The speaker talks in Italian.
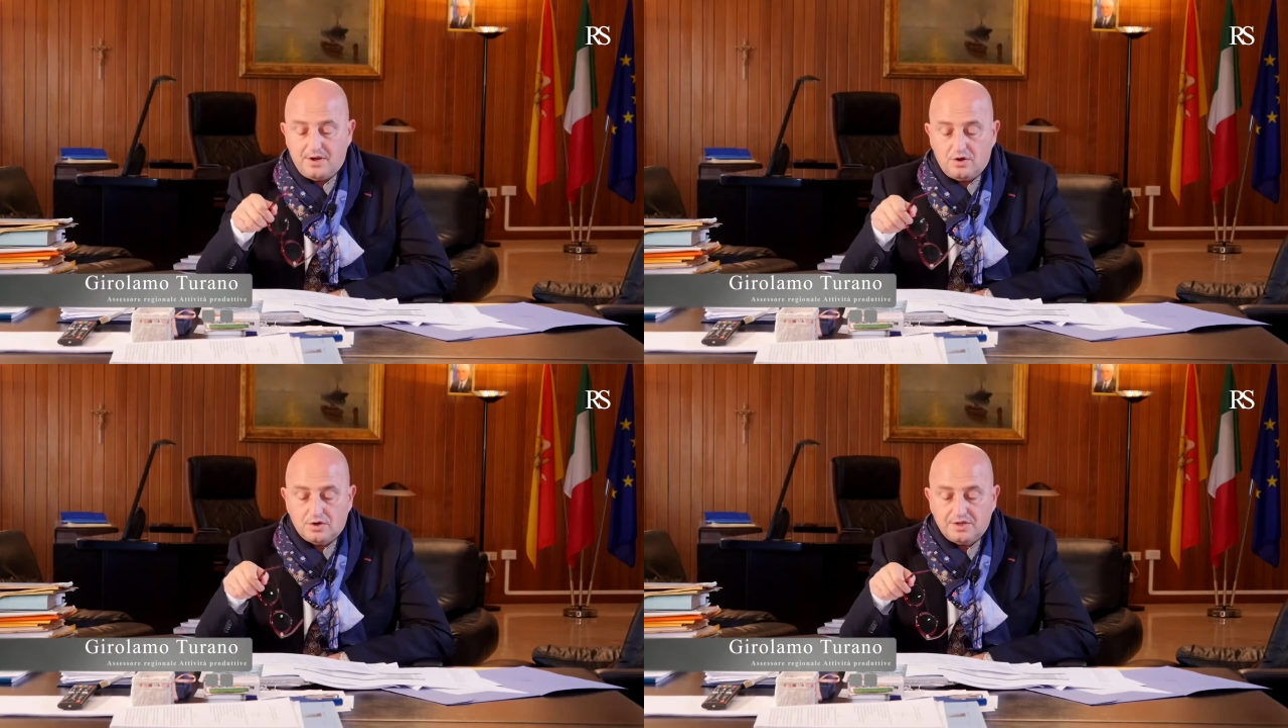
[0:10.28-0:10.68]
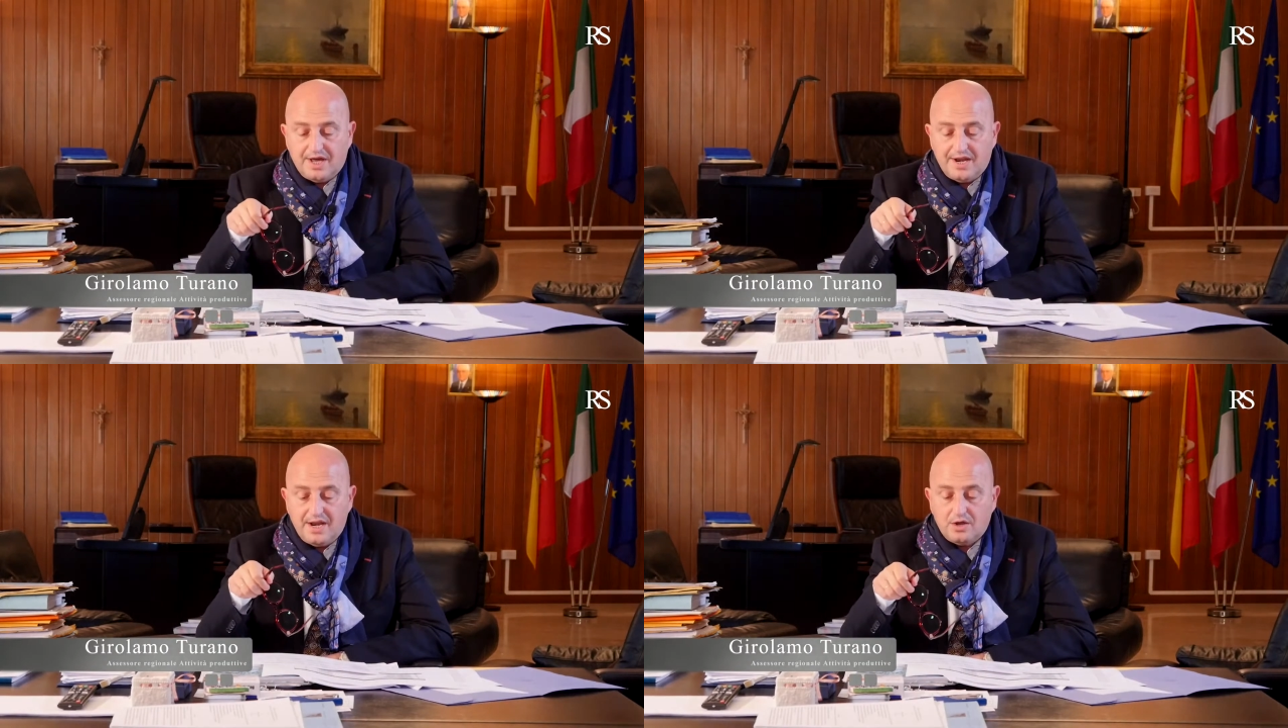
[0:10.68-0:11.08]

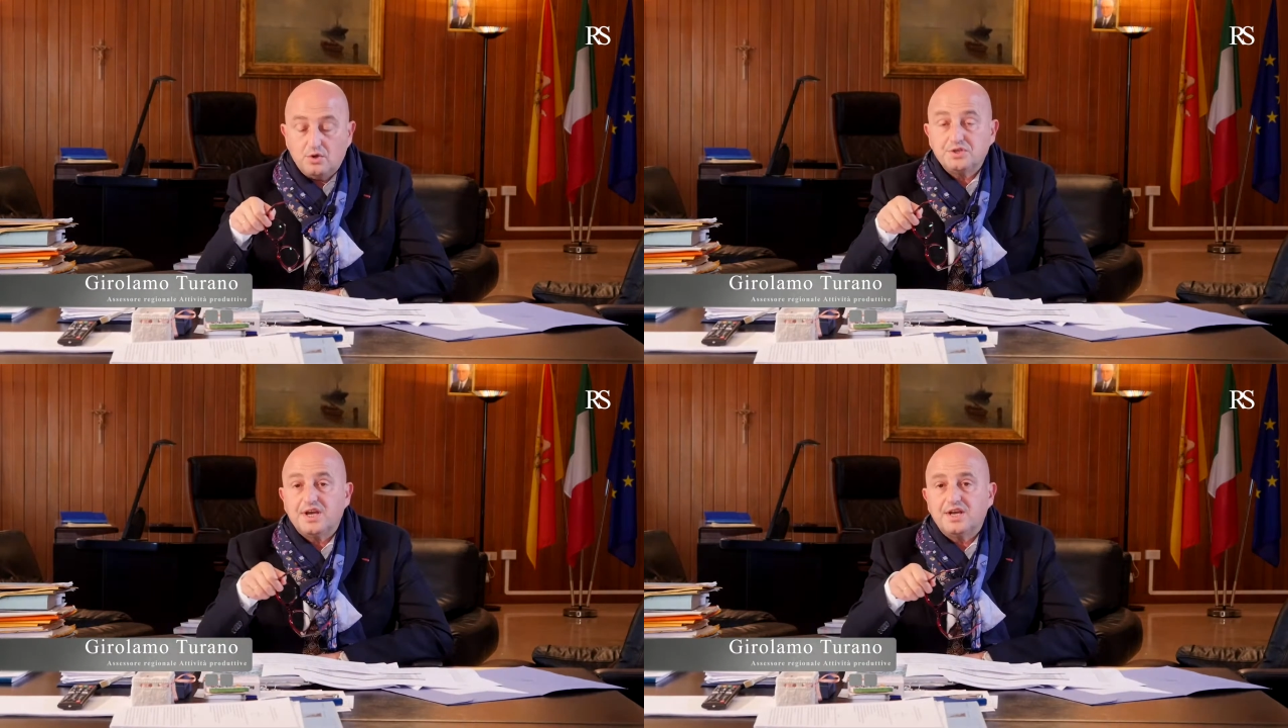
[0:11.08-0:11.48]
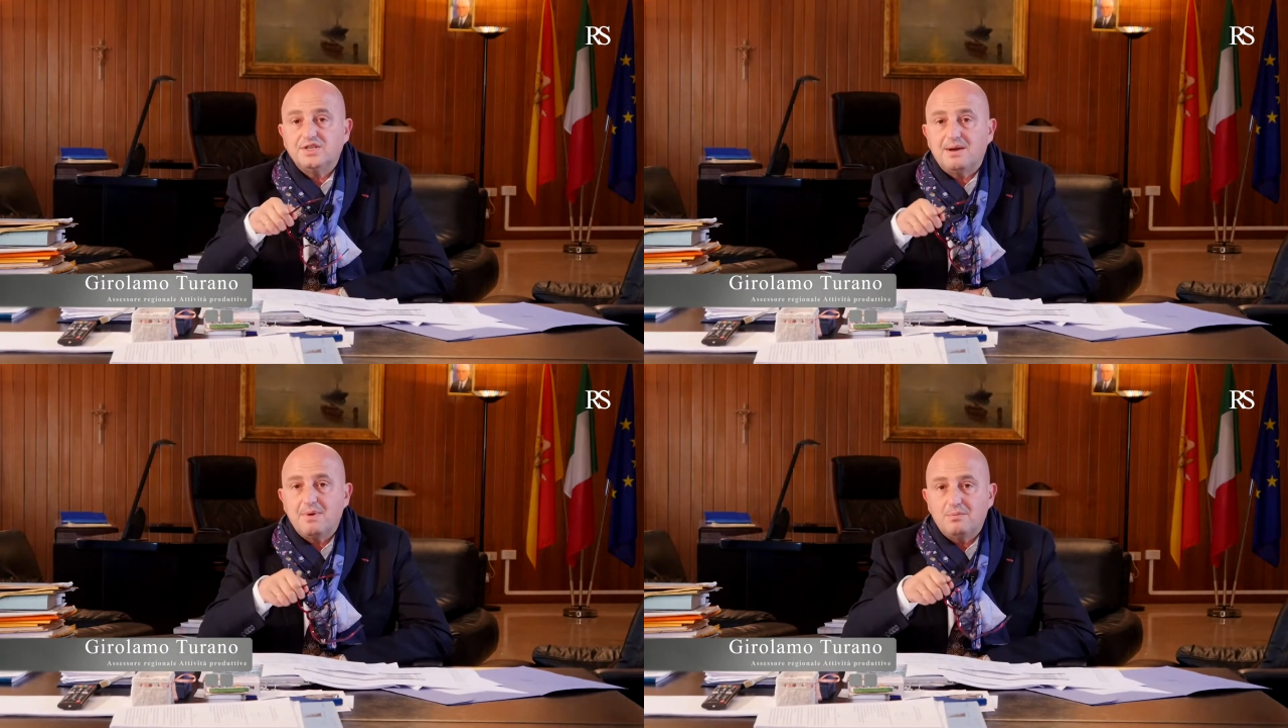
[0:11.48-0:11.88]
ricordare le cose che
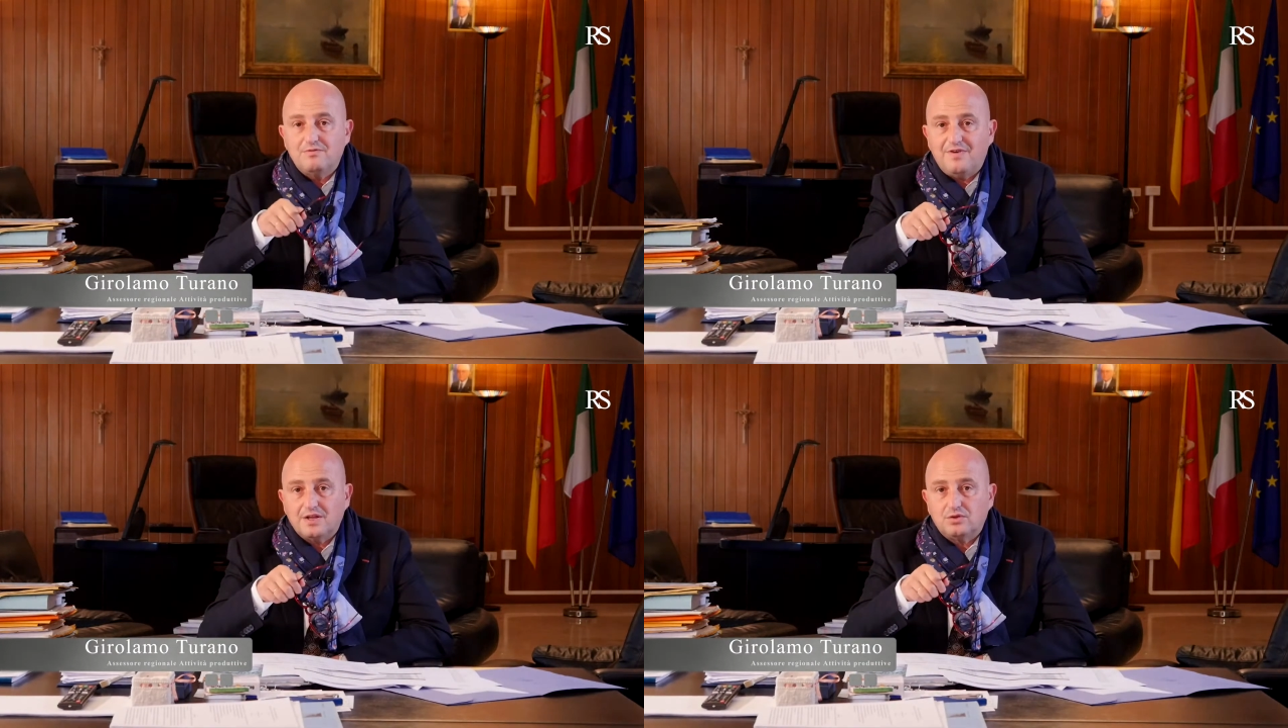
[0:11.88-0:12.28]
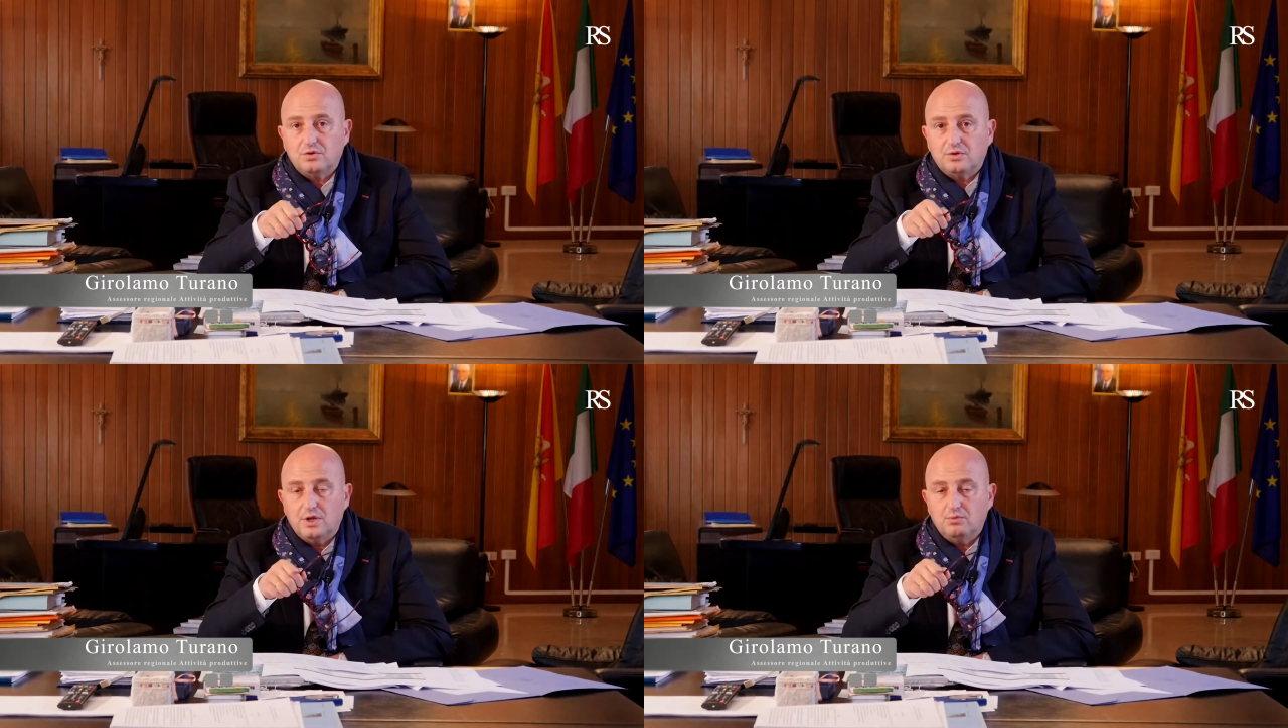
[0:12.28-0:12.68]
già abbiamo
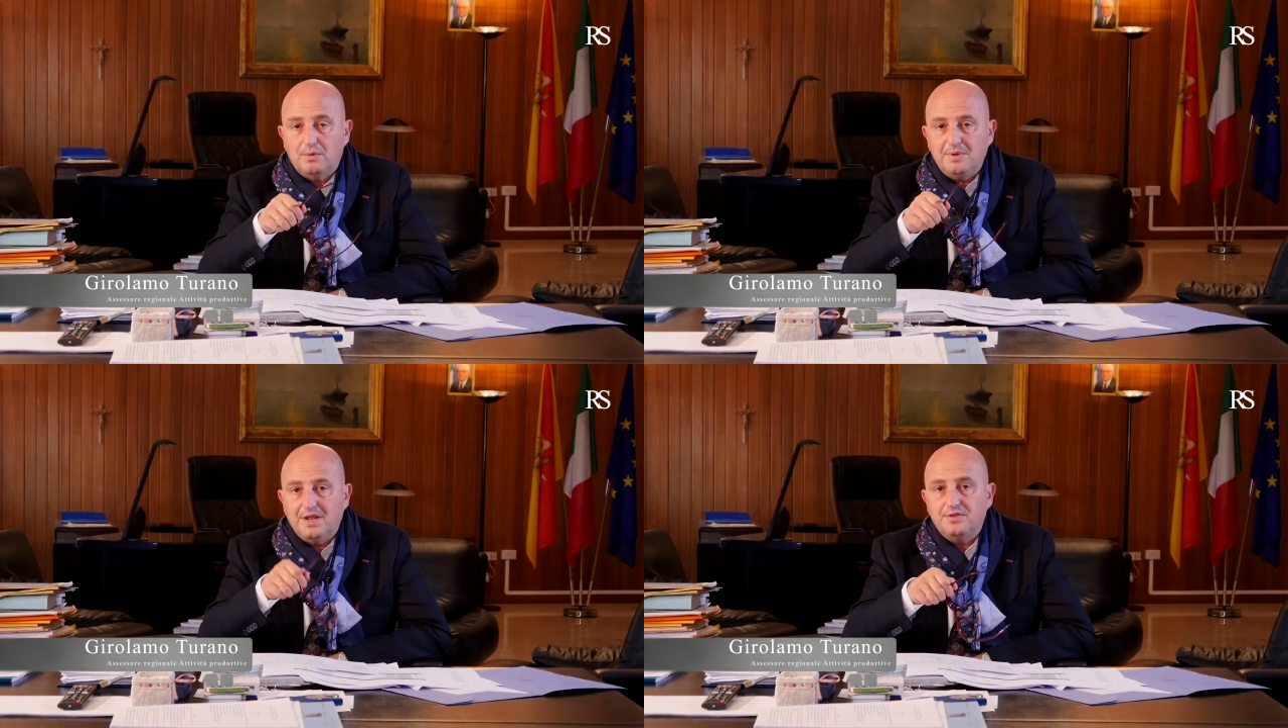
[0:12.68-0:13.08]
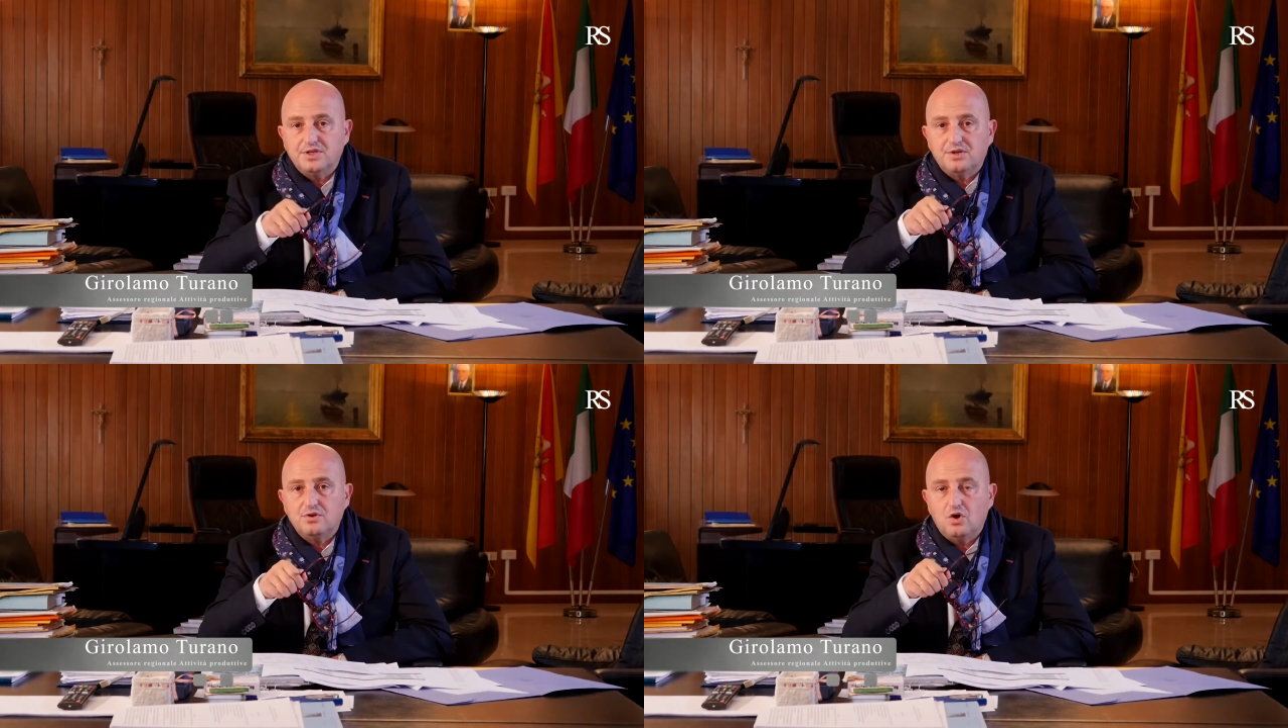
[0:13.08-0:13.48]
fatto nel
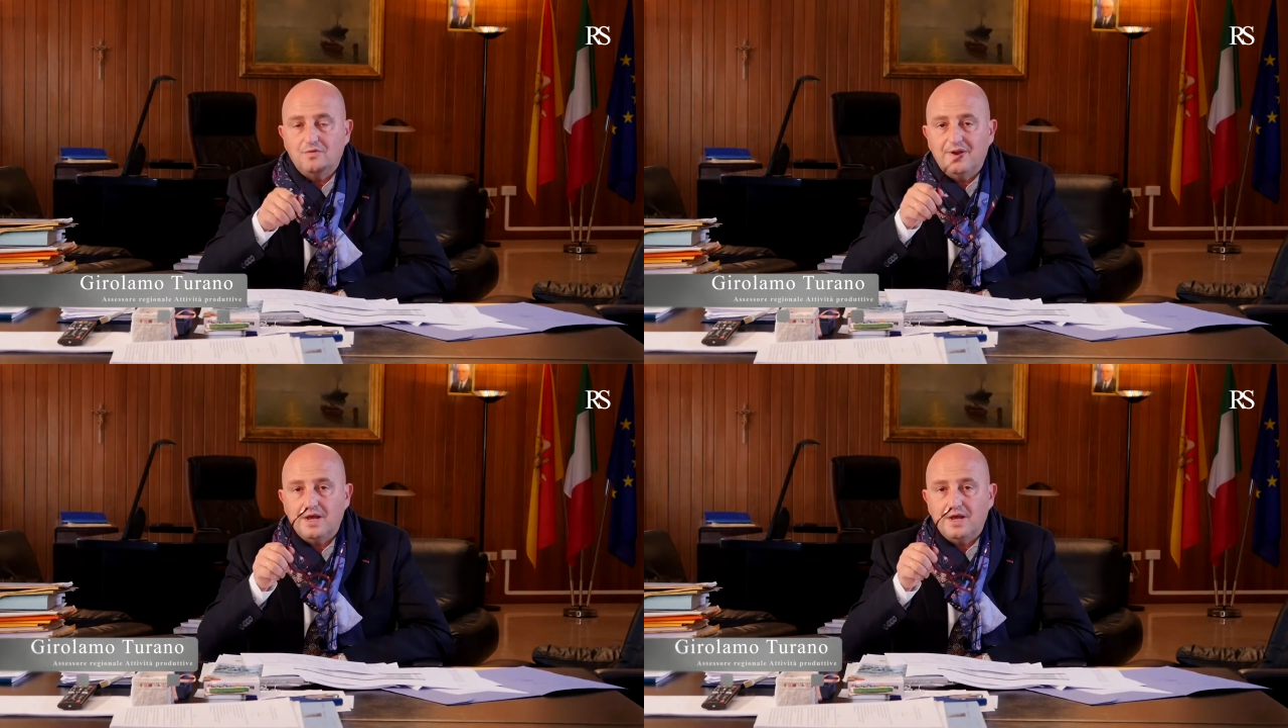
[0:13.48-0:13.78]
2019,